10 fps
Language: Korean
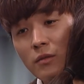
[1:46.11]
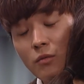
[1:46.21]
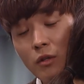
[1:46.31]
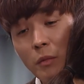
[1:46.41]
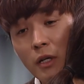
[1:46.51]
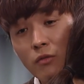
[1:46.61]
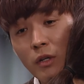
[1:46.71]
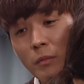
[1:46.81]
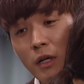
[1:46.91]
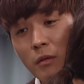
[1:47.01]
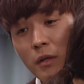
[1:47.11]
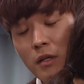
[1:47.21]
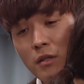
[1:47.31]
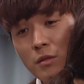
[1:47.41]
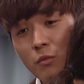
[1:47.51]
우리 마누라 마음
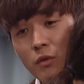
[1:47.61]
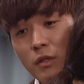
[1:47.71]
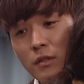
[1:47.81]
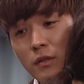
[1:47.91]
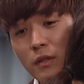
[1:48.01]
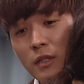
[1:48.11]
헤아리지 못해서.